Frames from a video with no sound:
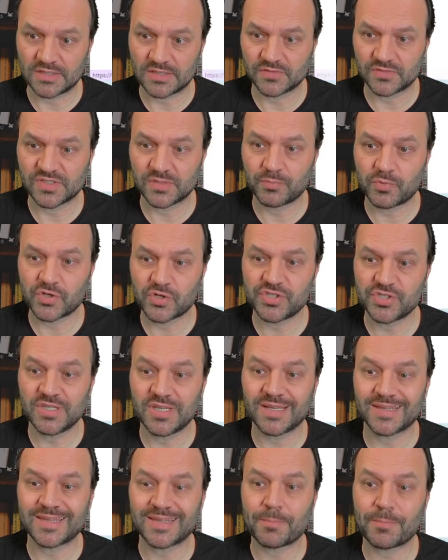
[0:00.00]
você pode ter
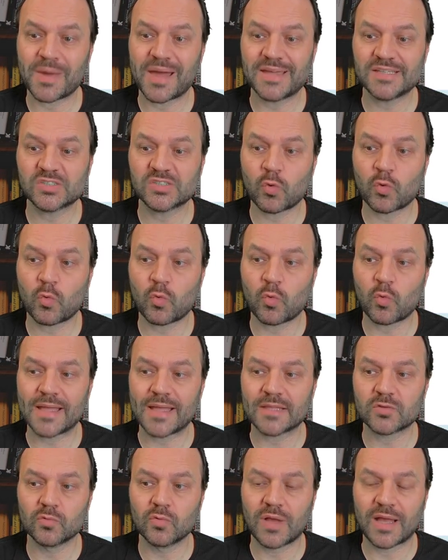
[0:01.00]
até mais
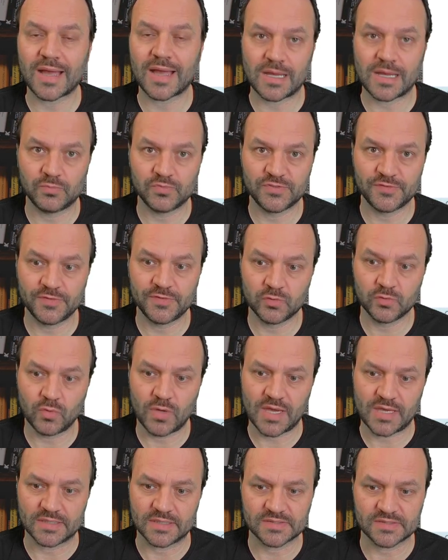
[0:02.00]
quatro cabos
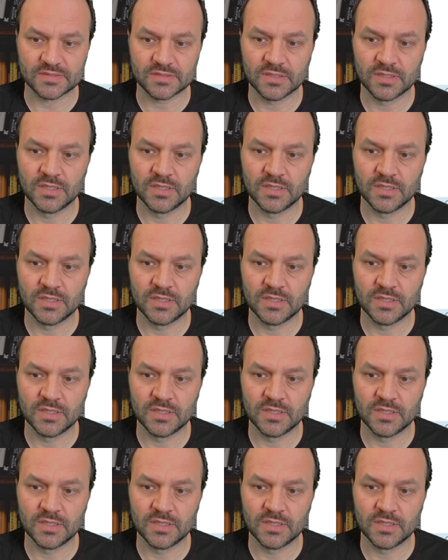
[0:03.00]
virtuais.